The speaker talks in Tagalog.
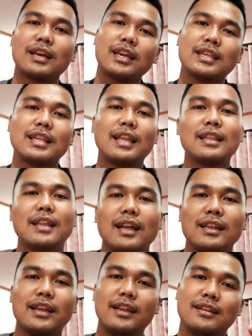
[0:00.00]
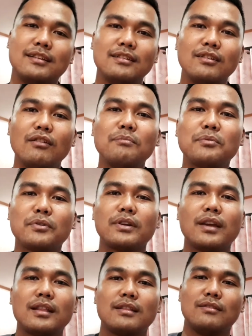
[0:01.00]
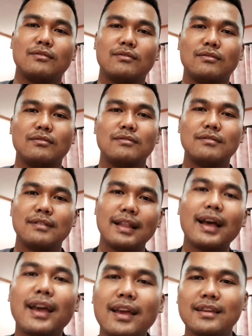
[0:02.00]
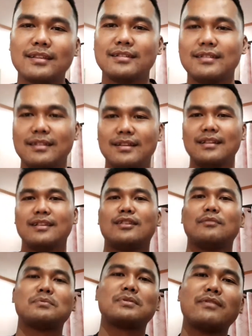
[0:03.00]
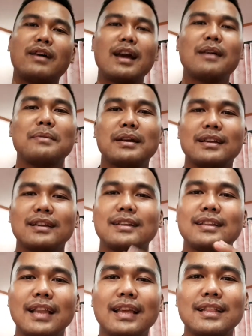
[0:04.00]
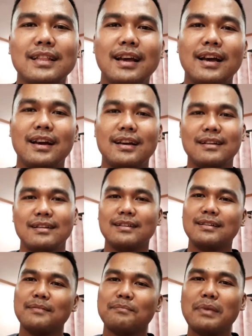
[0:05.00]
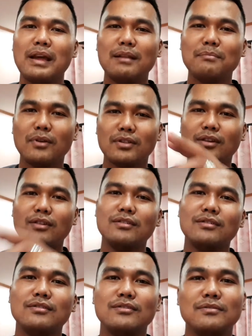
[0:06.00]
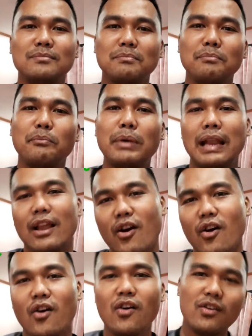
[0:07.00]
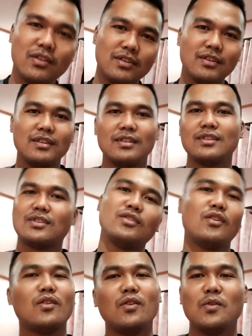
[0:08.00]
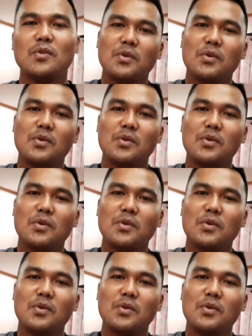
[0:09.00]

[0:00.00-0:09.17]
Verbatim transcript: kits nanta ta don't forget to like subscribe and click the bell button, button below. Yeah, button. So,